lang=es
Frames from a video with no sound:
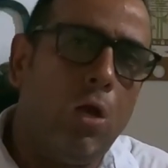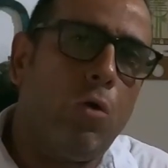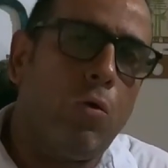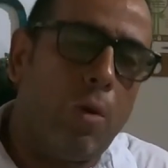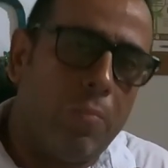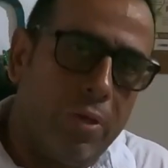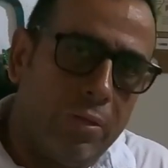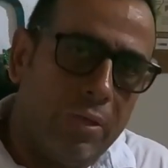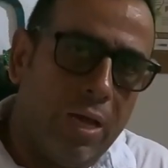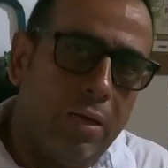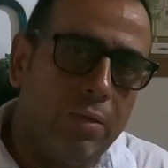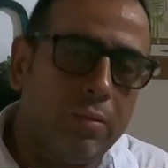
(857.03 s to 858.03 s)
lo
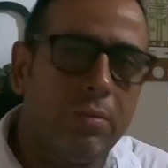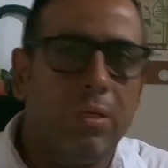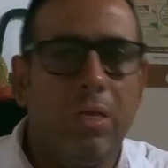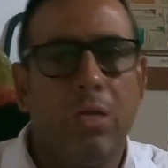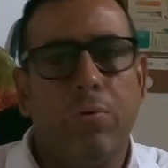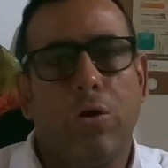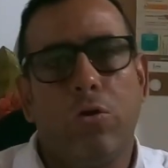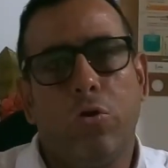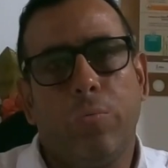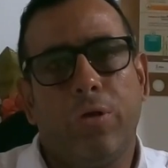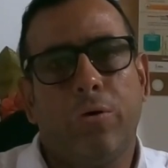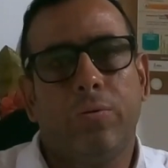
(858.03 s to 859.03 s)
ambiental y lo
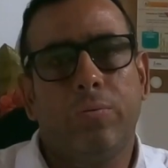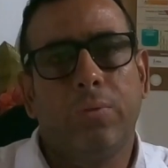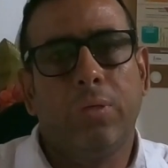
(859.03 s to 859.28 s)
económico.